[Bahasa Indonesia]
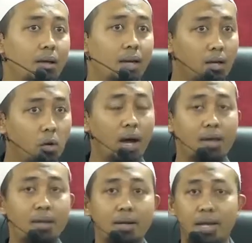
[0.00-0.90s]
dan
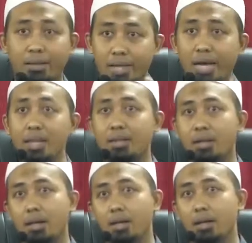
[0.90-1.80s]
doanya dengan
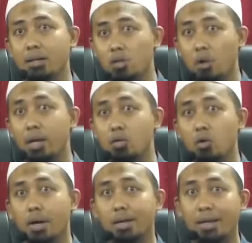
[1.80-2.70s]
tari-tari dan
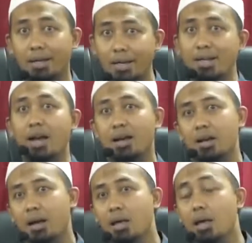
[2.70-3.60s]
joget-joget dengan
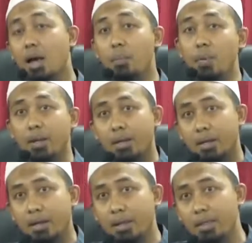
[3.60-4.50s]
kendang-kendang, apa
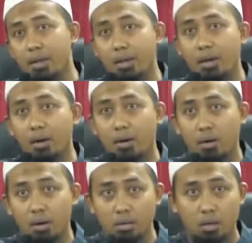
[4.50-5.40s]
bedanya dengan zikirnya
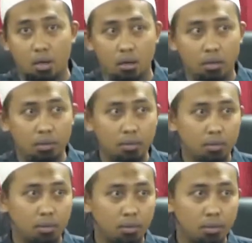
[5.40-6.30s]
orang-orang Nasara
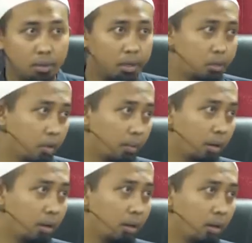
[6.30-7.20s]
di gereja
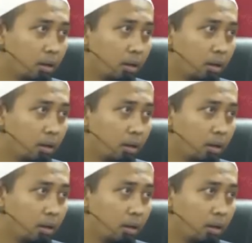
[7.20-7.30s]
mereka?